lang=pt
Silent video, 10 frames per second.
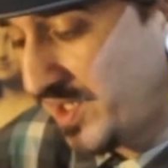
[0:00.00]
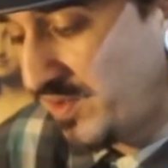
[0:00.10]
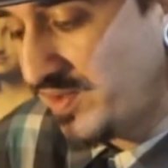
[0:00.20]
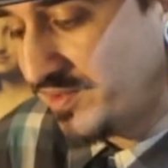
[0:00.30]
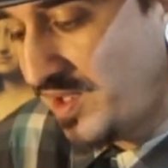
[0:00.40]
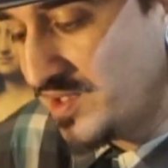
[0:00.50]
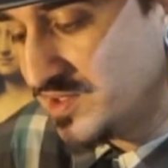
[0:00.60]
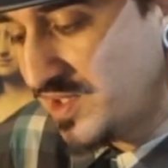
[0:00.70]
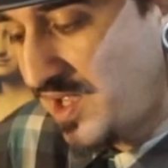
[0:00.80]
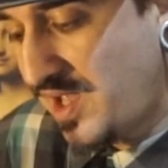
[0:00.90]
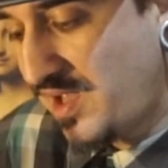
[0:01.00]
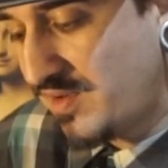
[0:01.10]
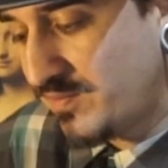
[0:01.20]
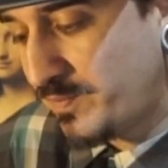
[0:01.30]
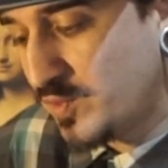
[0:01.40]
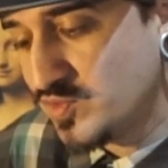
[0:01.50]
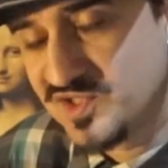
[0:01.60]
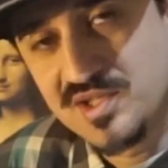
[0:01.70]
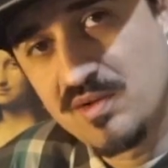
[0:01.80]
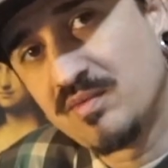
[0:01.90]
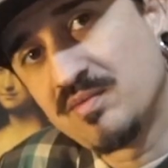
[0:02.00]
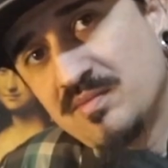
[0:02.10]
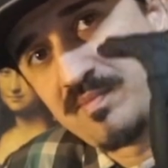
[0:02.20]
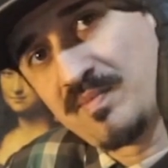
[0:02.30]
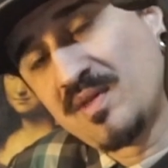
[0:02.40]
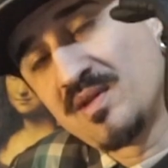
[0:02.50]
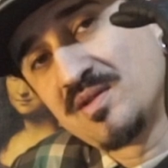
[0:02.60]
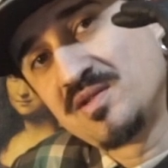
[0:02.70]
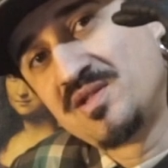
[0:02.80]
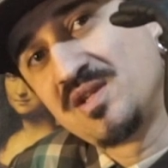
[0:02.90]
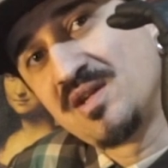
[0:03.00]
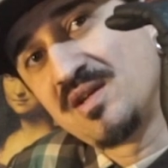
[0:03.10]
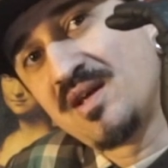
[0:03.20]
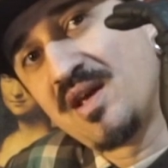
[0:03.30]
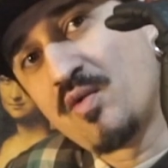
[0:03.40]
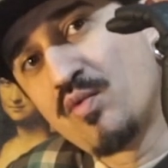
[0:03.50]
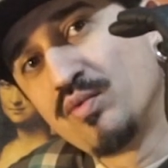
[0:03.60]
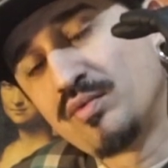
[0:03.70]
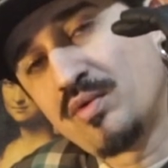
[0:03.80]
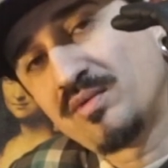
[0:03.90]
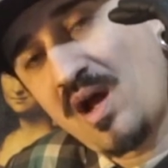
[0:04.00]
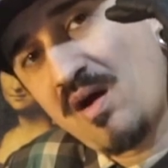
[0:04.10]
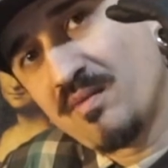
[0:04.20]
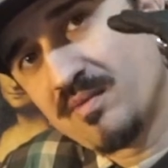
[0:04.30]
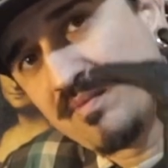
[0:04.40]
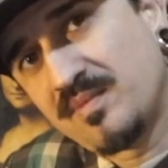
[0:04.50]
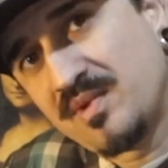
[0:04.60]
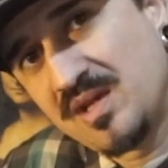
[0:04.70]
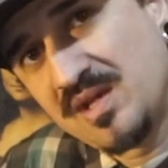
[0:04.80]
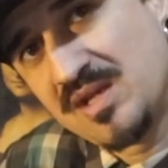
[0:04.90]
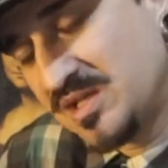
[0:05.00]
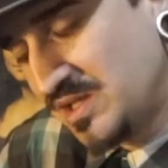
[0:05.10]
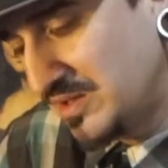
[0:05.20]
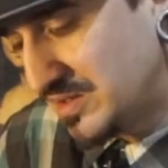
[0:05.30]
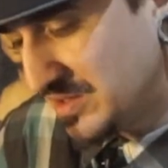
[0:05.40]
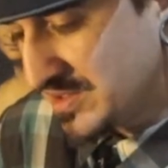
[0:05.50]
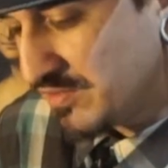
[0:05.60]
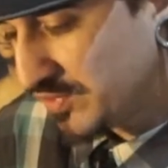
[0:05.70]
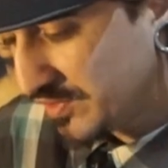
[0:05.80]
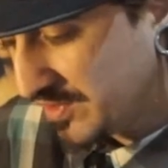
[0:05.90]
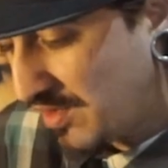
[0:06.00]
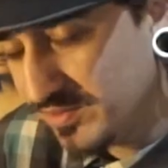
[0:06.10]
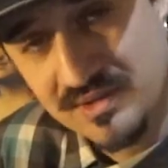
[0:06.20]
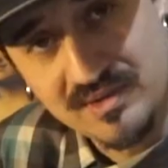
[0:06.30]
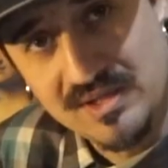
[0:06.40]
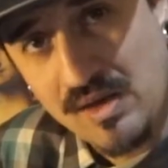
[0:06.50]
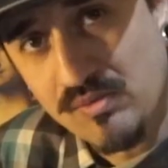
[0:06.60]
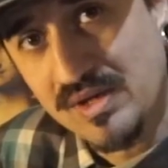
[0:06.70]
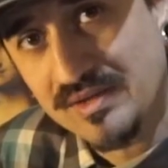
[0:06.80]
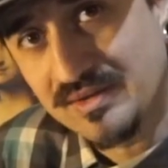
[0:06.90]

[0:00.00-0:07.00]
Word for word: quem não entende, é o ciclo de recuo total e de incisão total que a agulha